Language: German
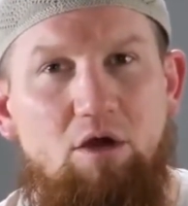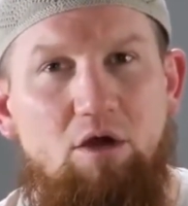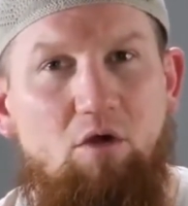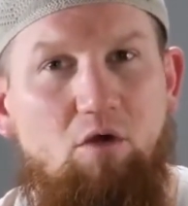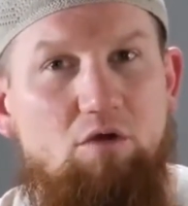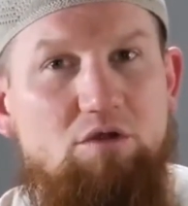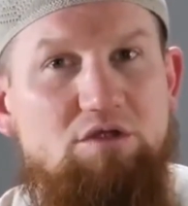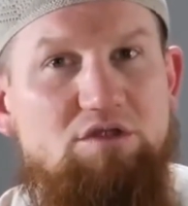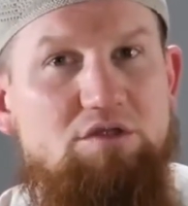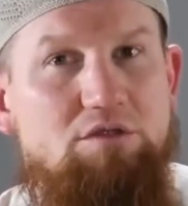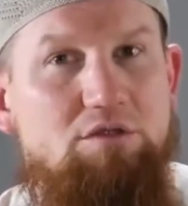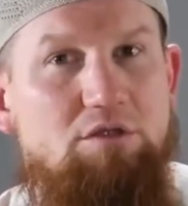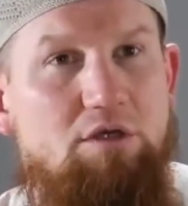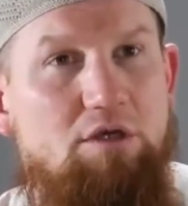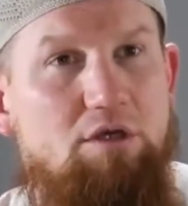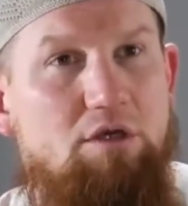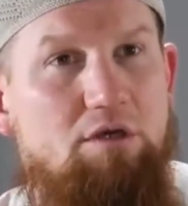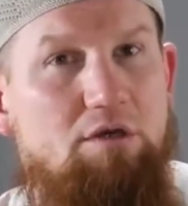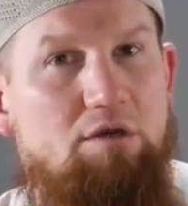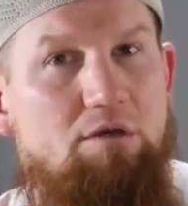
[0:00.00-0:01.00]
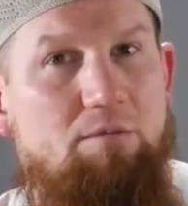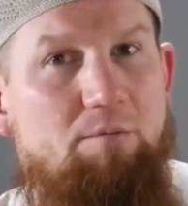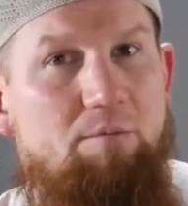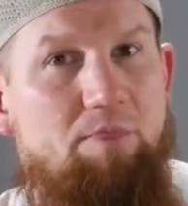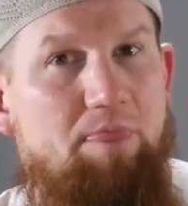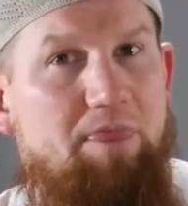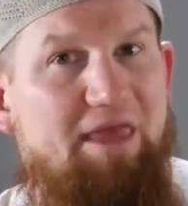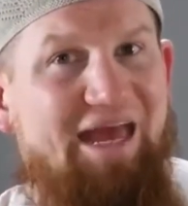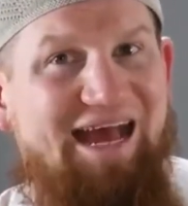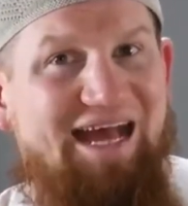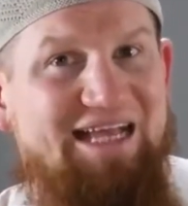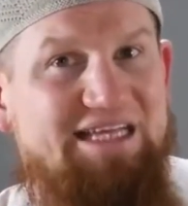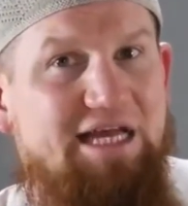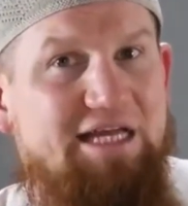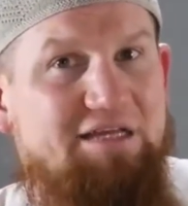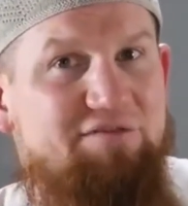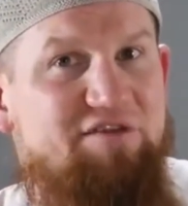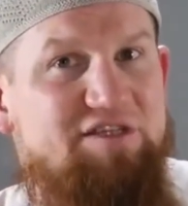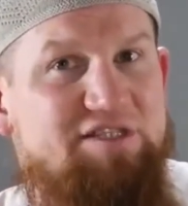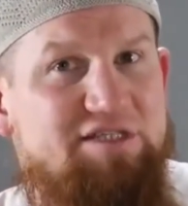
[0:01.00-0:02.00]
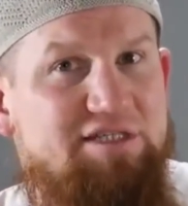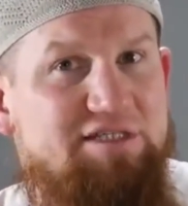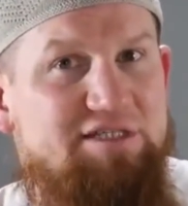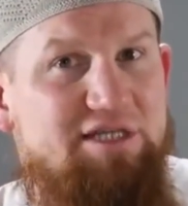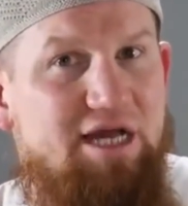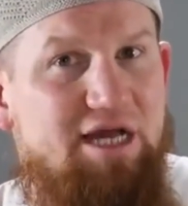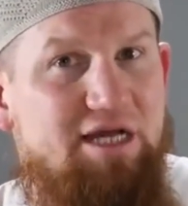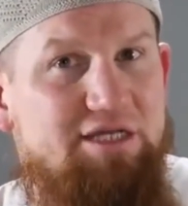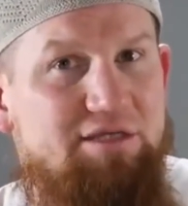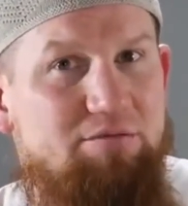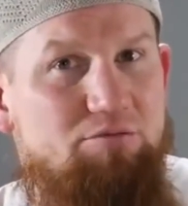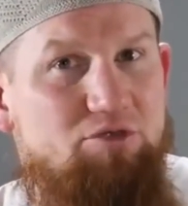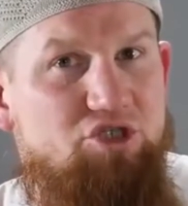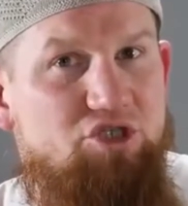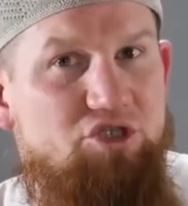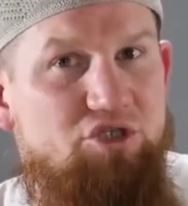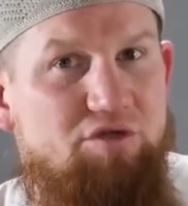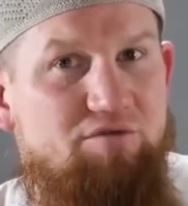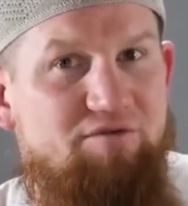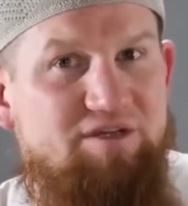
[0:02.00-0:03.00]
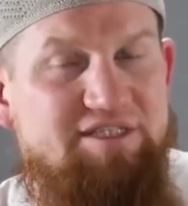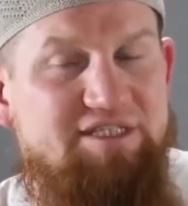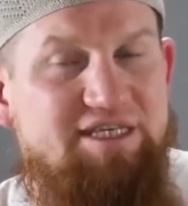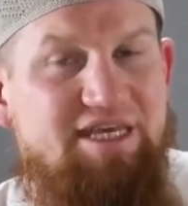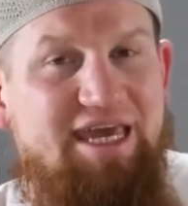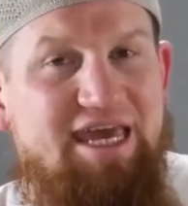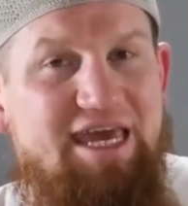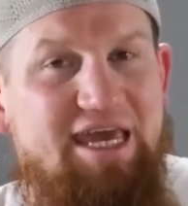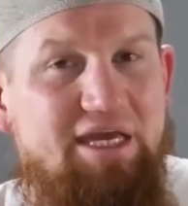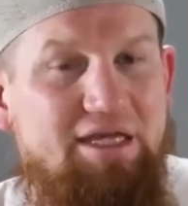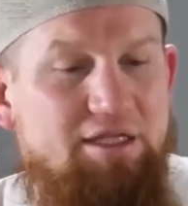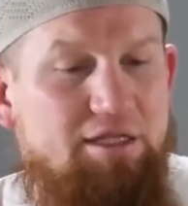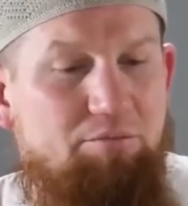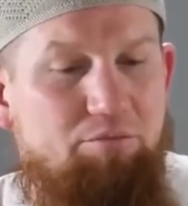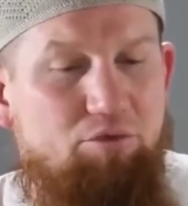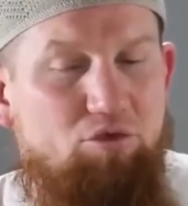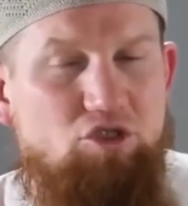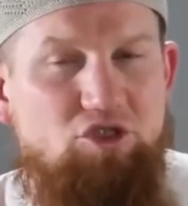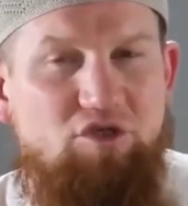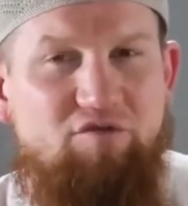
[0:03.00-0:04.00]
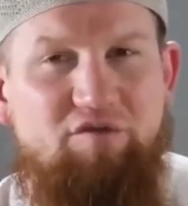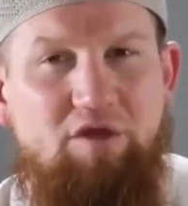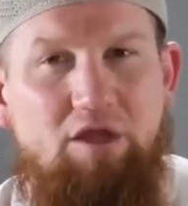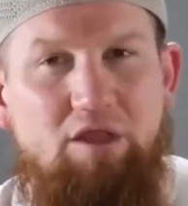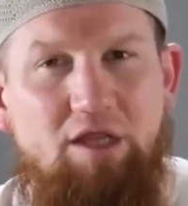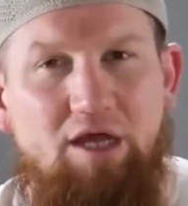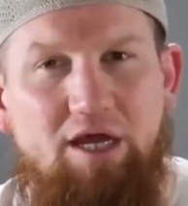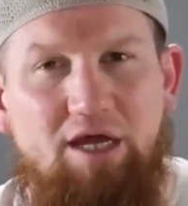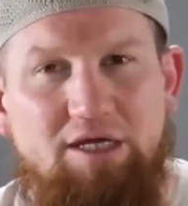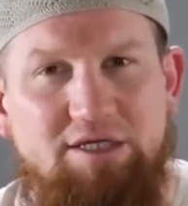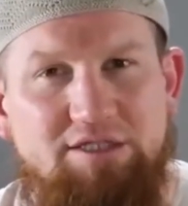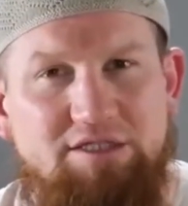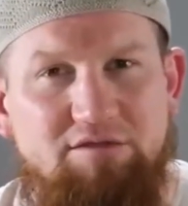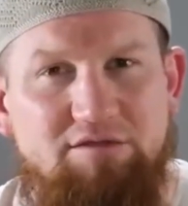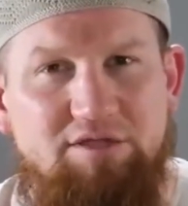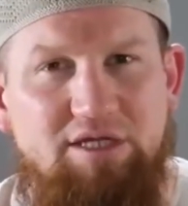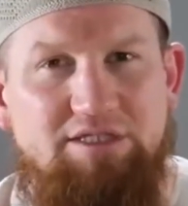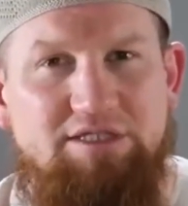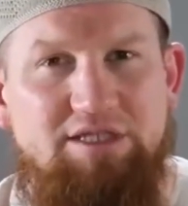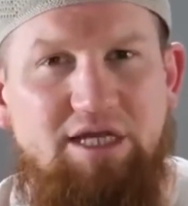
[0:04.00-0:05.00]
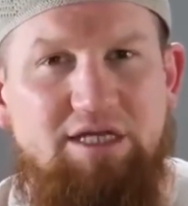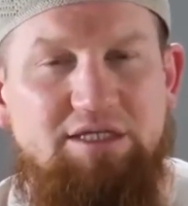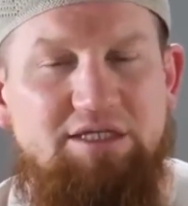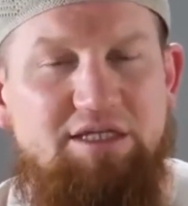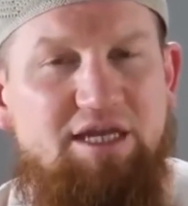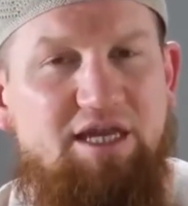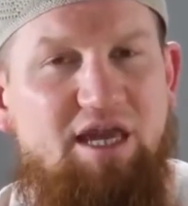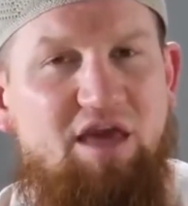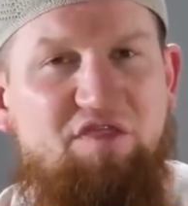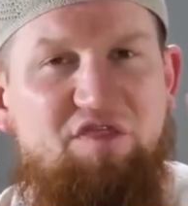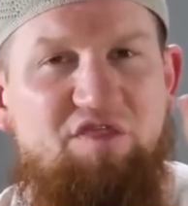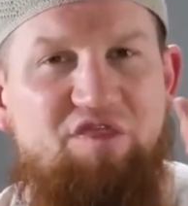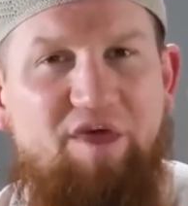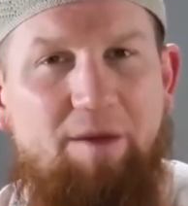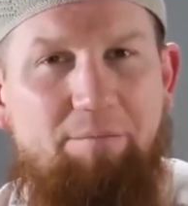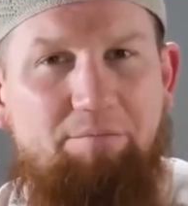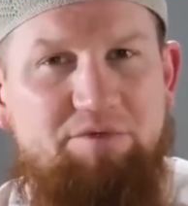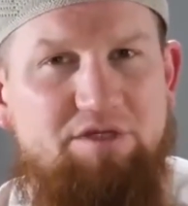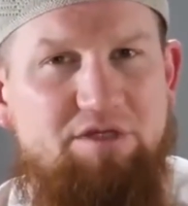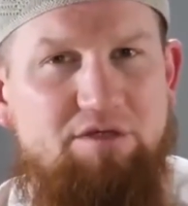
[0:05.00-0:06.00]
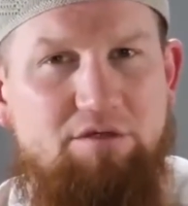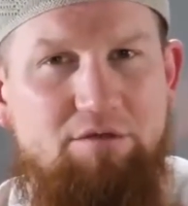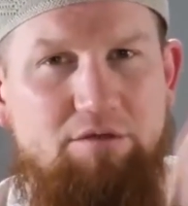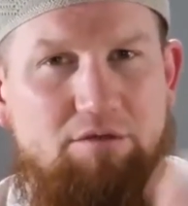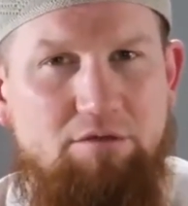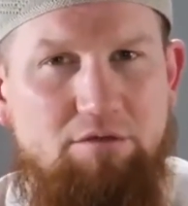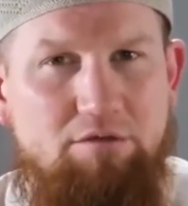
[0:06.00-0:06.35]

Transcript: und er hat etwas gesagt im Schir, was gegen die Botschaft Allah ist, und er sagt, kadhabt.